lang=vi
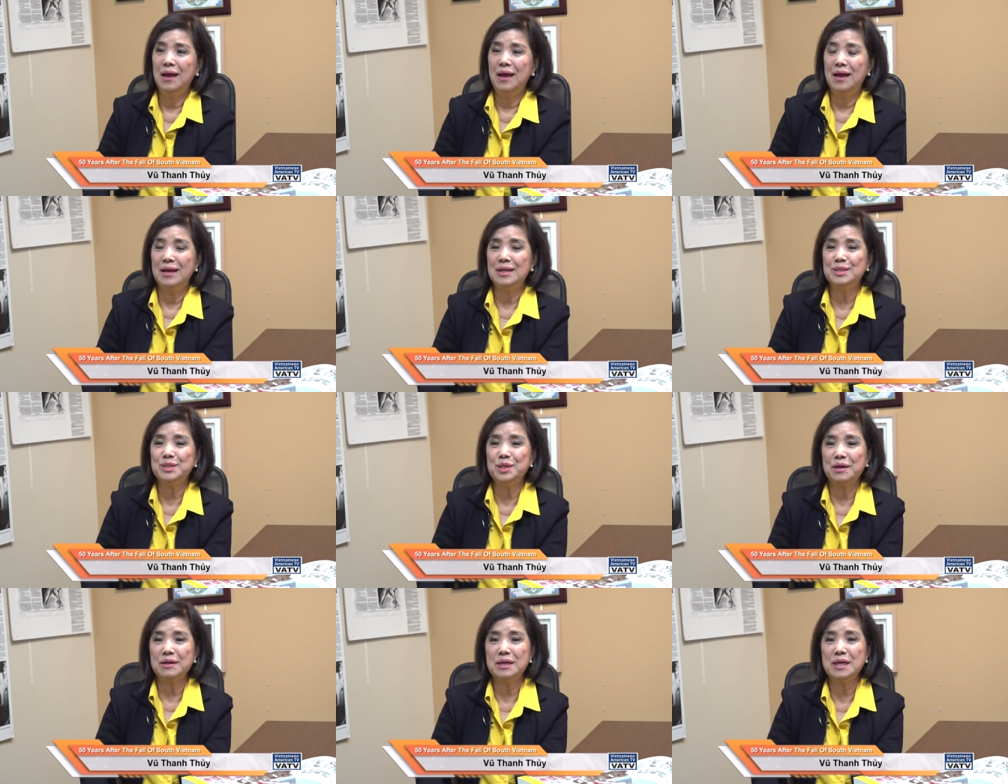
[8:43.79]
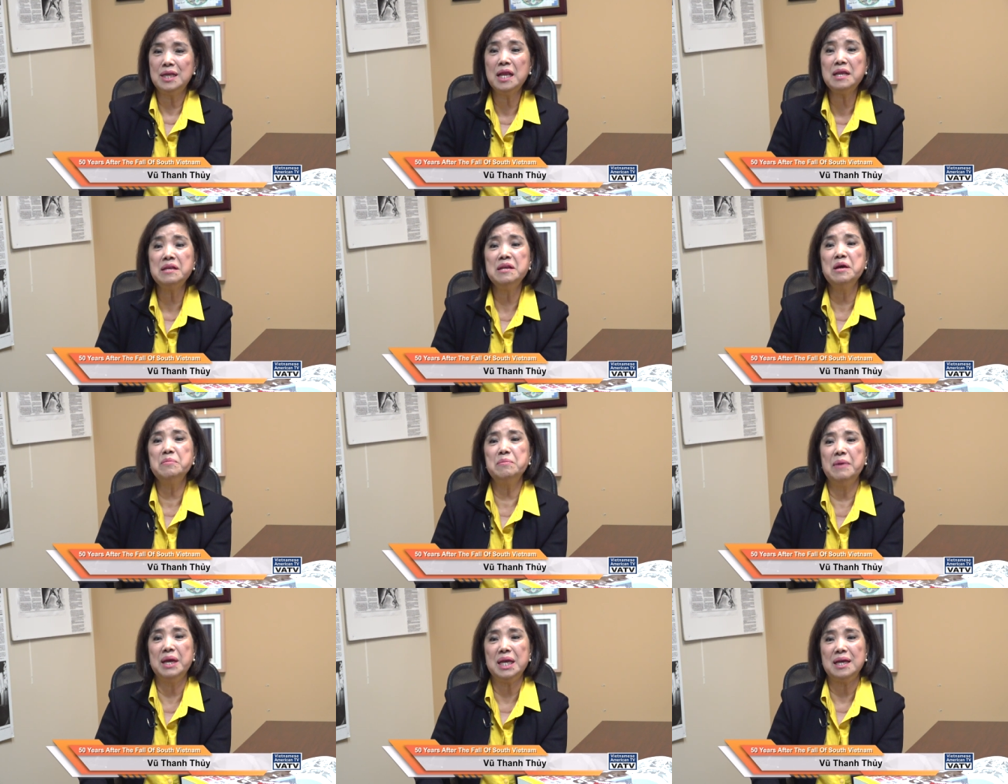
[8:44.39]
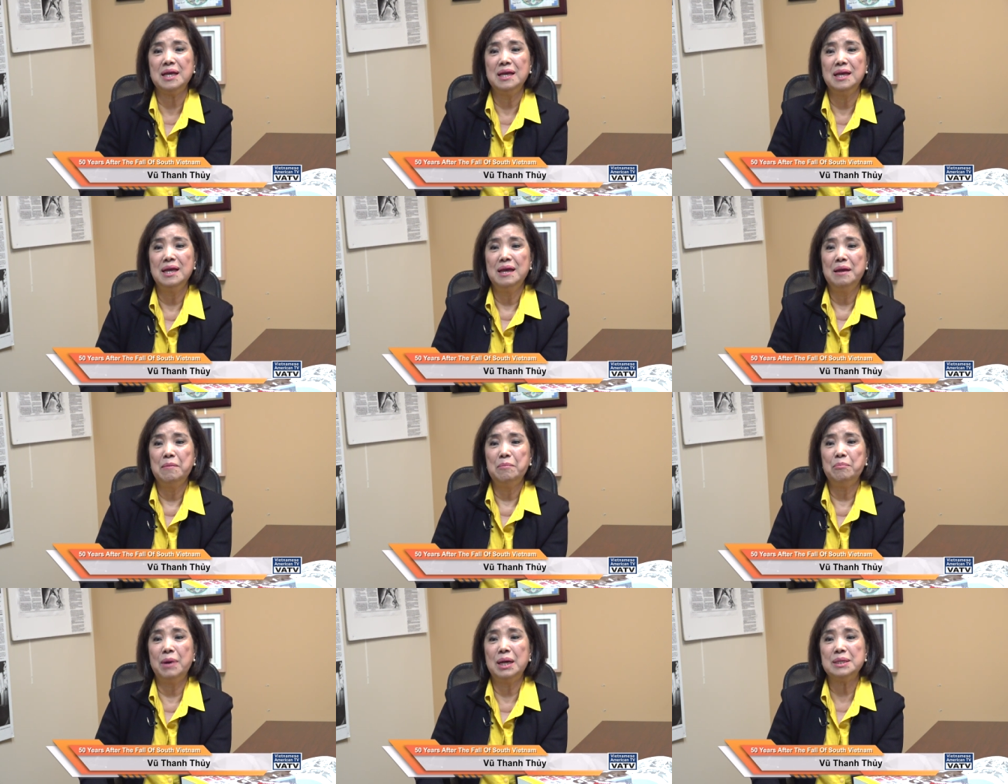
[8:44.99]
à, cho cái đất nước mình
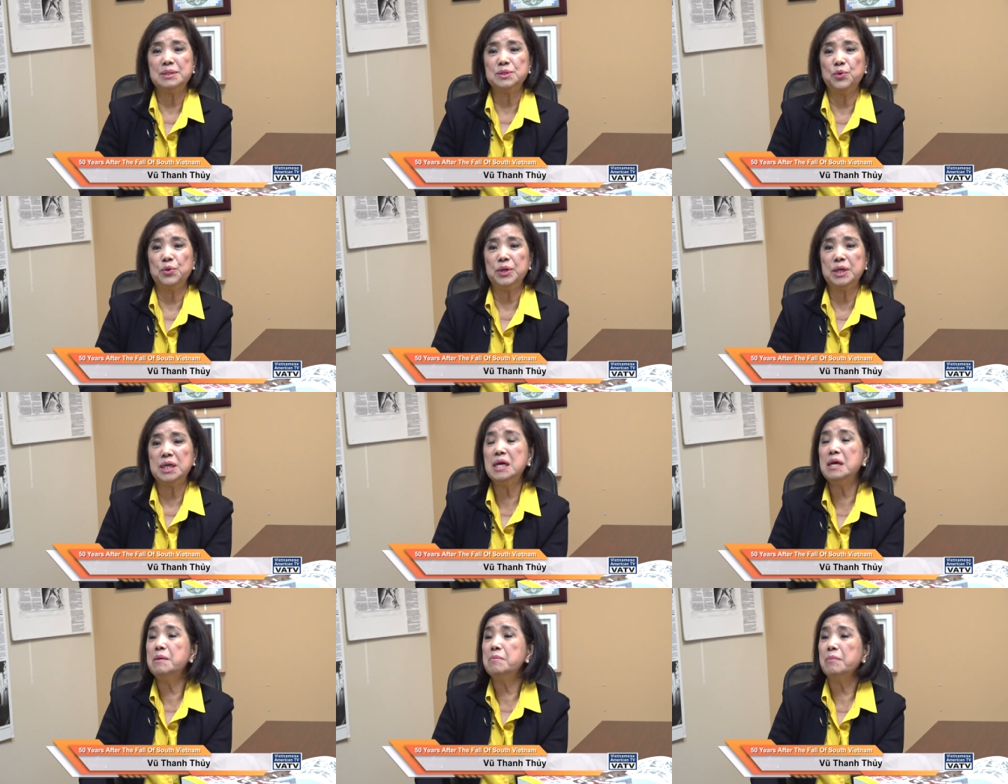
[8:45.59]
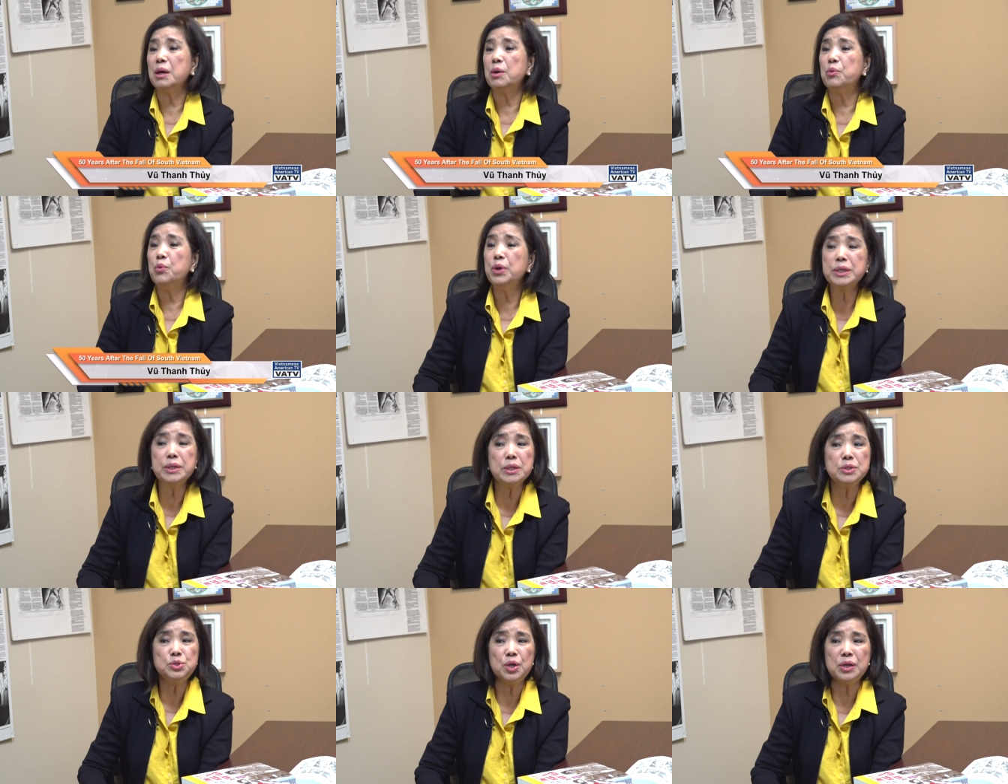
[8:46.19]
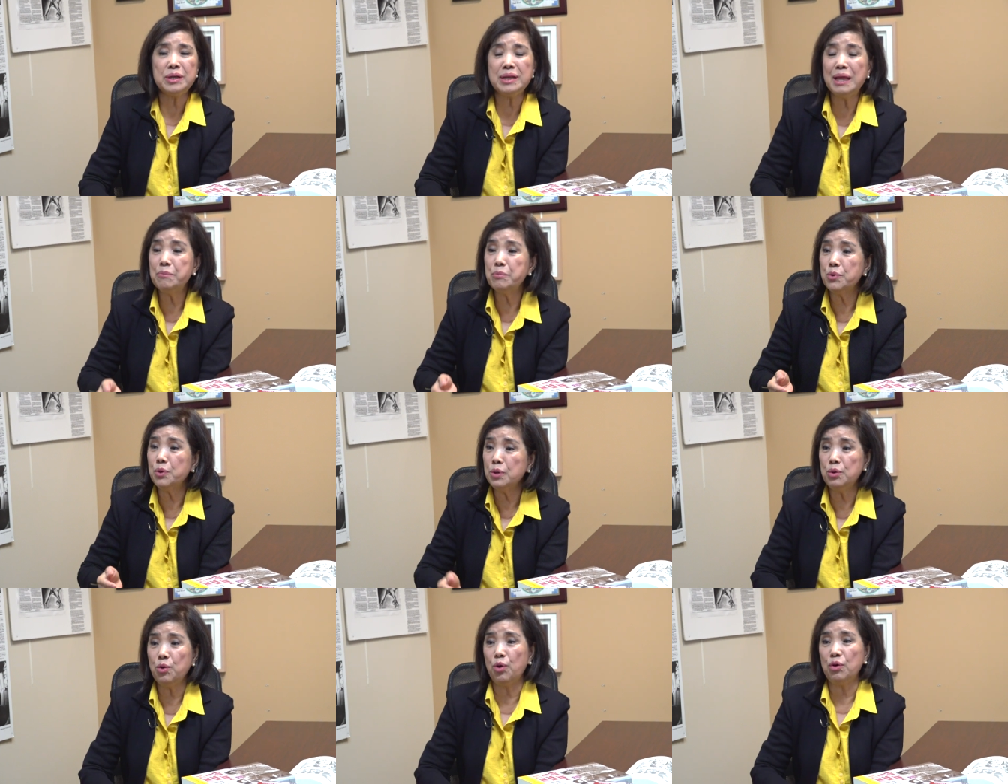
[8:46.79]
mà rồi khi mà nguyên cái chuyện đem
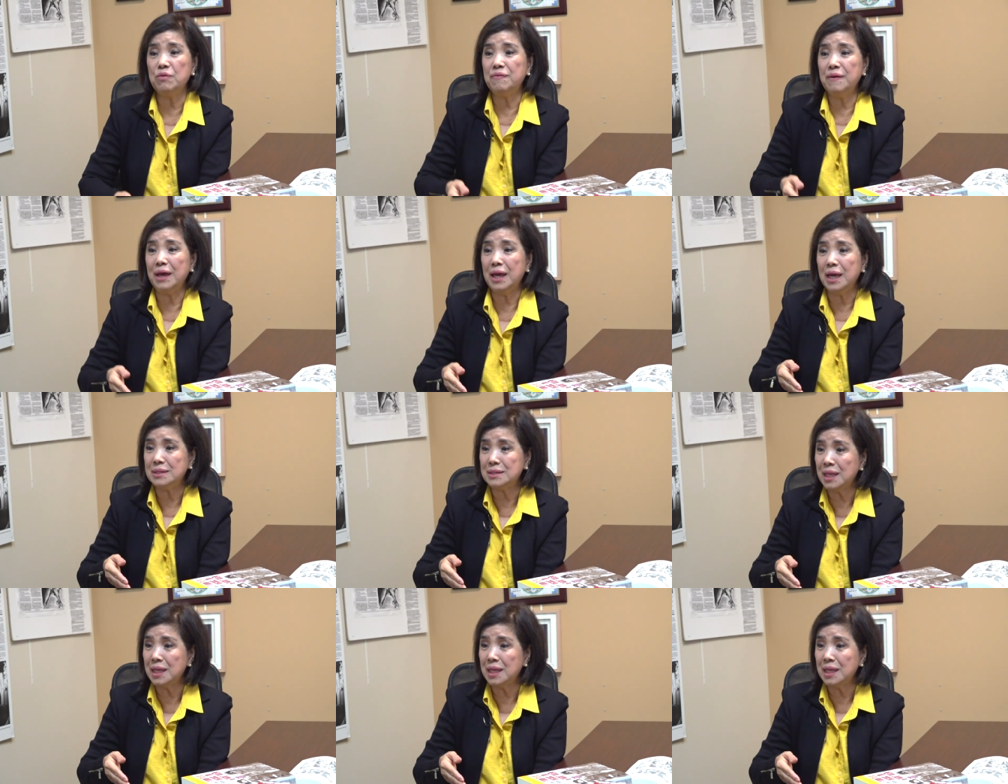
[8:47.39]
quân đội về